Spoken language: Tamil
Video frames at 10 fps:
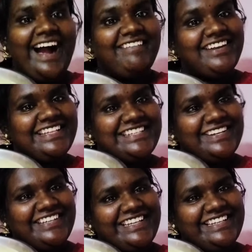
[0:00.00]
அவ்வளோதான்
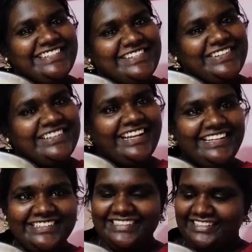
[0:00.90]
சிலக்கட்டி ஸோ
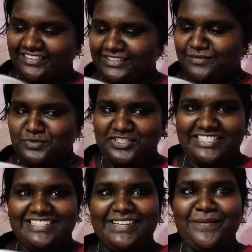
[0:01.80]
நைட்டு டின்னர் வந்து
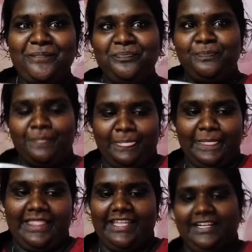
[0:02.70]
முடிஞ்சிருச்சு
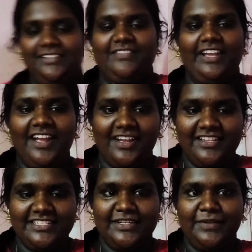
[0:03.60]
வெங்காய
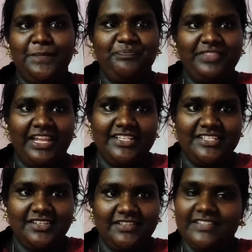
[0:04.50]
சட்னியும் தேங்காய்
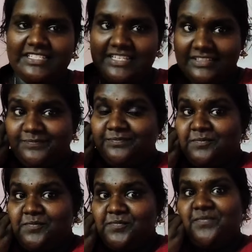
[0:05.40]
சட்னியும் வந்து வச்சுருக்கேன்
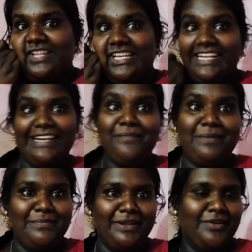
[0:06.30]
நீங்கள் ட்ரை
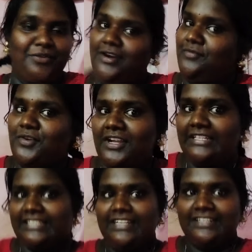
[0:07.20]
பண்ணி பாருங்கள் ஒரு நாள் ஃபுல்லாக
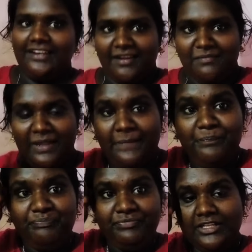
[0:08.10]
இன்டர்நெட்
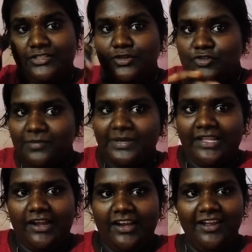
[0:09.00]
இல்லாமல் சோஷியல்
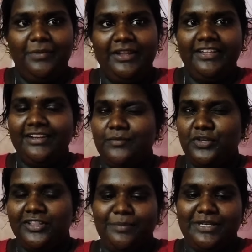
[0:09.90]
மீடியா இல்லாமல் இருக்க
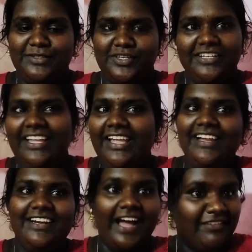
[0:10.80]
முடியுதா அப்படின்னு சொல்லிட்டு
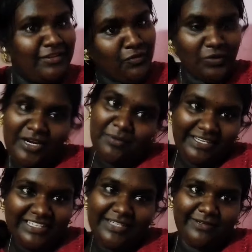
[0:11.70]
நான் வந்து ஃபோன் இல்லாமல்
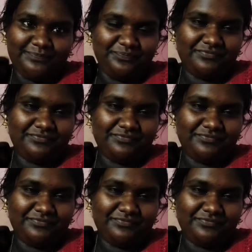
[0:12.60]
இருந்துருவேன்